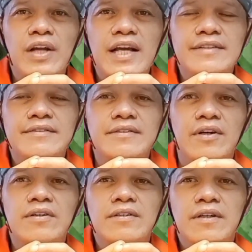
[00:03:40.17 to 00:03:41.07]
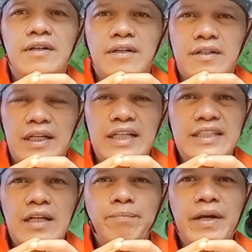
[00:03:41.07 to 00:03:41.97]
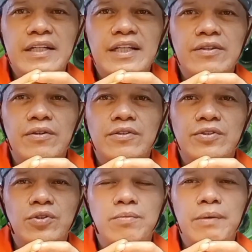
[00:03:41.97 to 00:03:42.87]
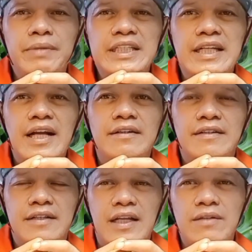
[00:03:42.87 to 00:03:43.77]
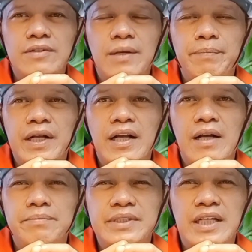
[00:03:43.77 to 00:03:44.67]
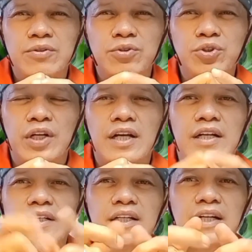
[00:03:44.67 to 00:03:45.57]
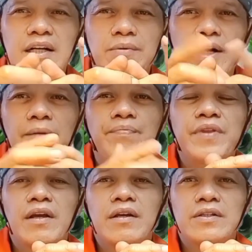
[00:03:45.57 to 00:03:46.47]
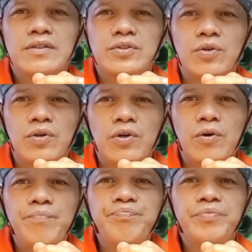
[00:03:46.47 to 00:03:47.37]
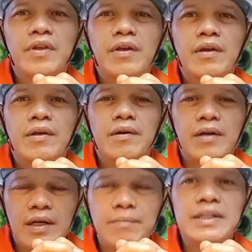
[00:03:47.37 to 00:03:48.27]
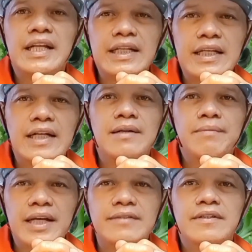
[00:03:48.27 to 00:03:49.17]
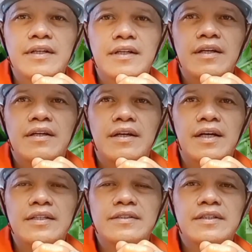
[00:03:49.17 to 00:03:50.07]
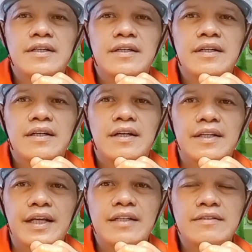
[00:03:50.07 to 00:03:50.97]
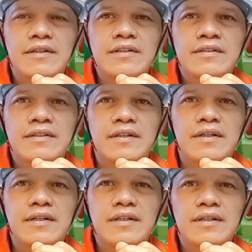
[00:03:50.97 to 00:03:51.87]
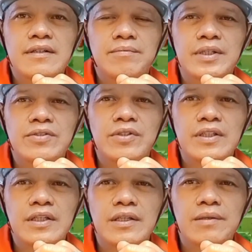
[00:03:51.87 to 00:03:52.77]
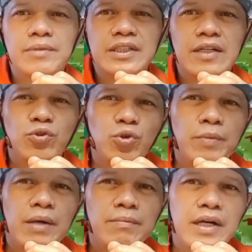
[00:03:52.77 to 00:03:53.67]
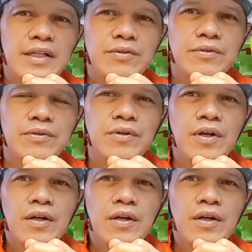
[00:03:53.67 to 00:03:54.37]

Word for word: lahat, no? Nakasalpak na ito. So, mabilis lang. Lalo na pagkakabisado niyo na ang ginagawa. So, uh, madali lang naman. At uh, yan, no? uh, medyo hindi masyado tumama yung